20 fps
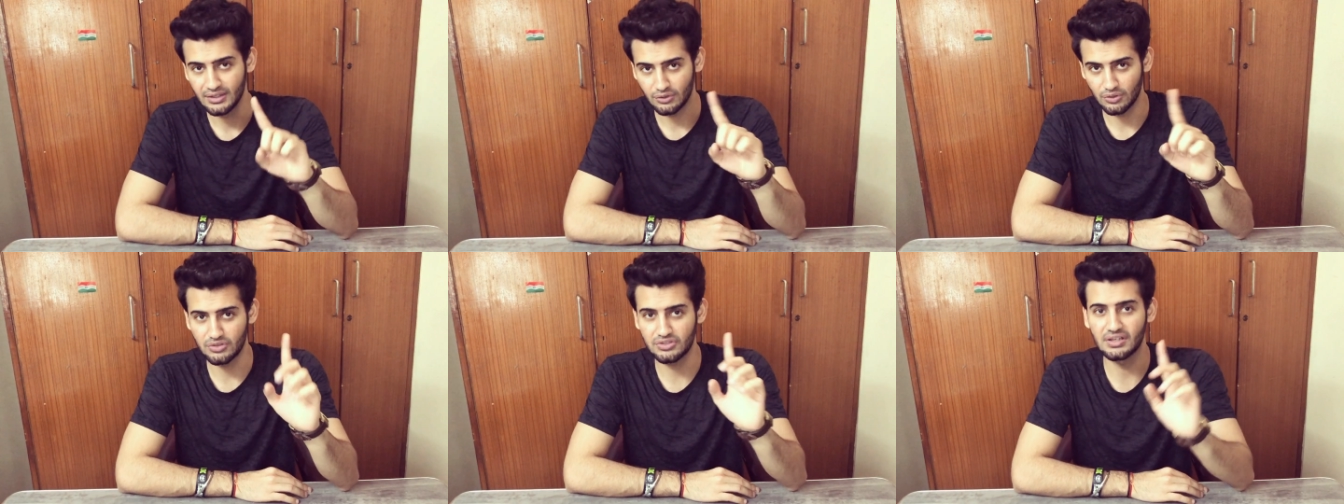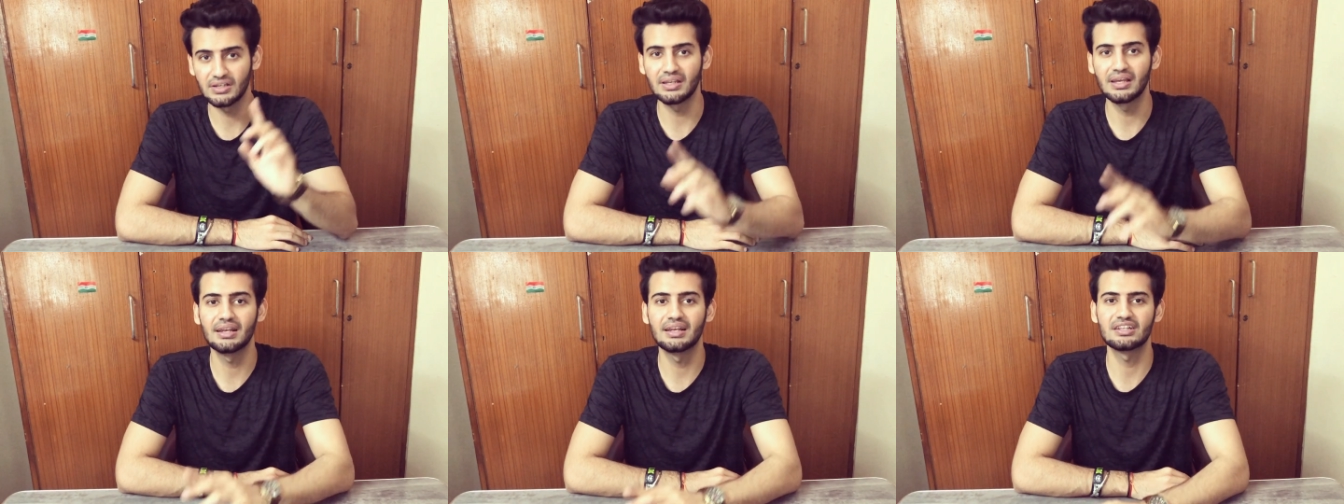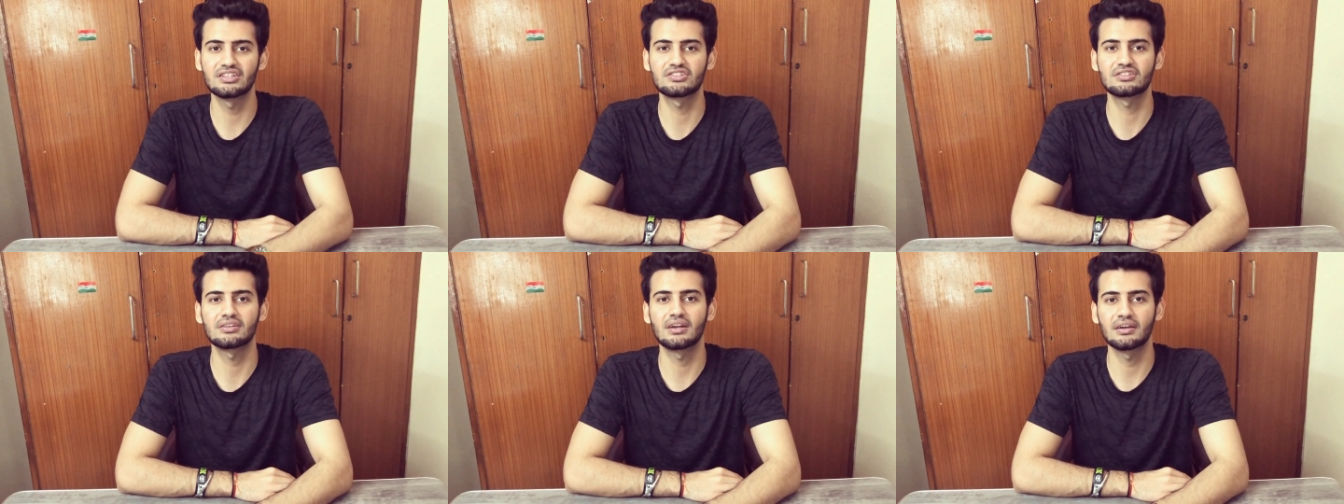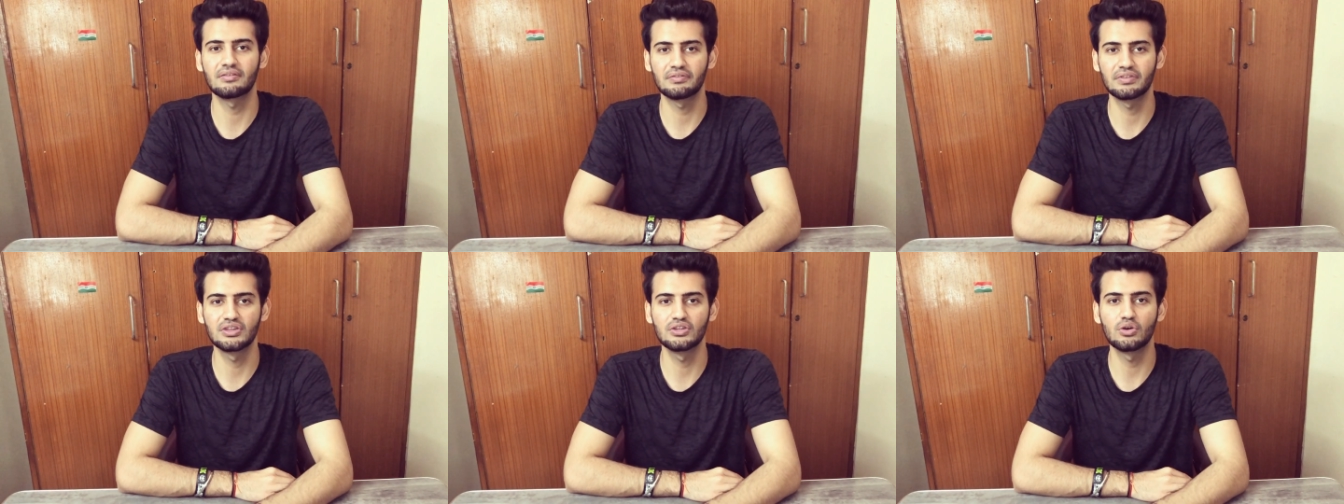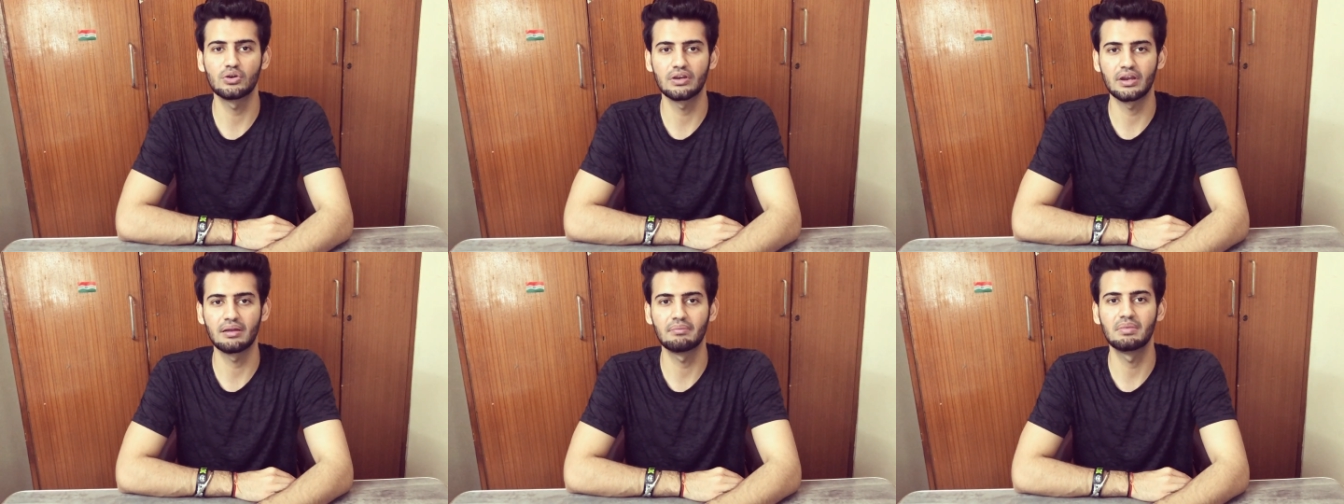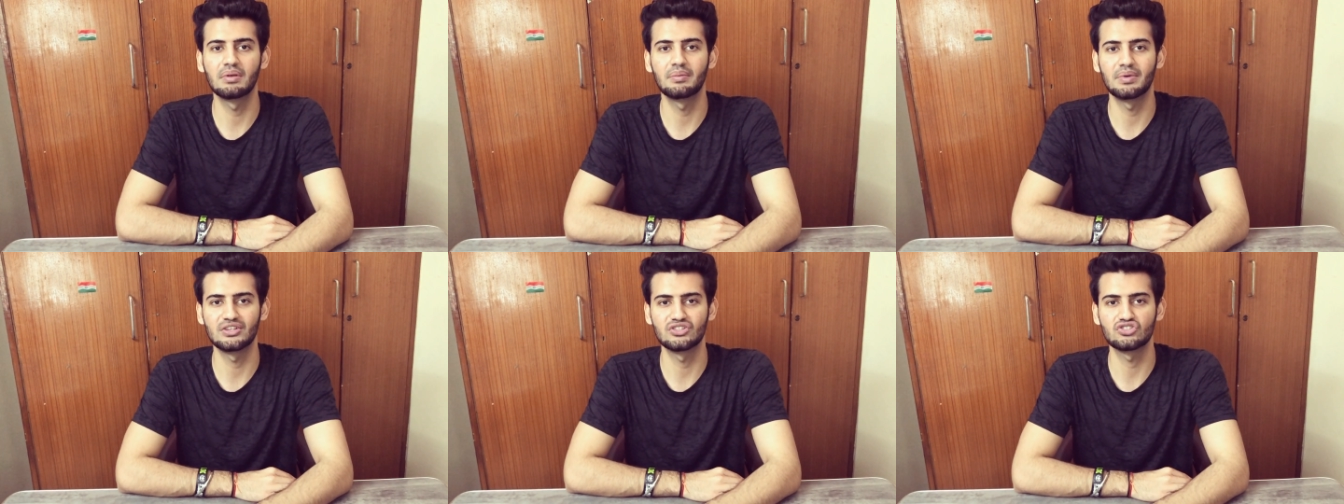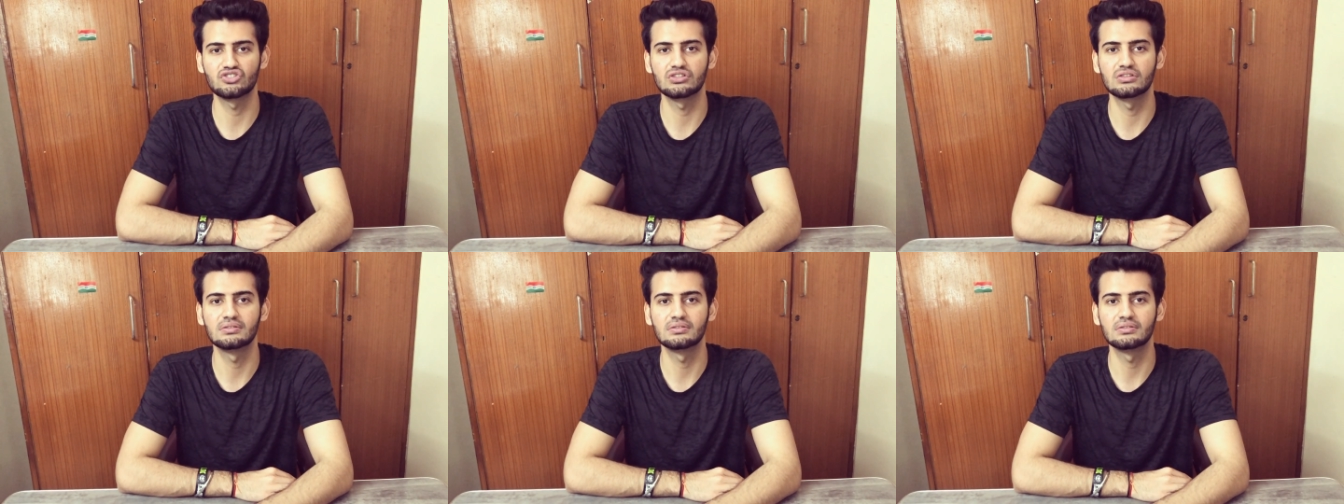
तो चलिए लेट स्टार्ट विद ऑनरेबल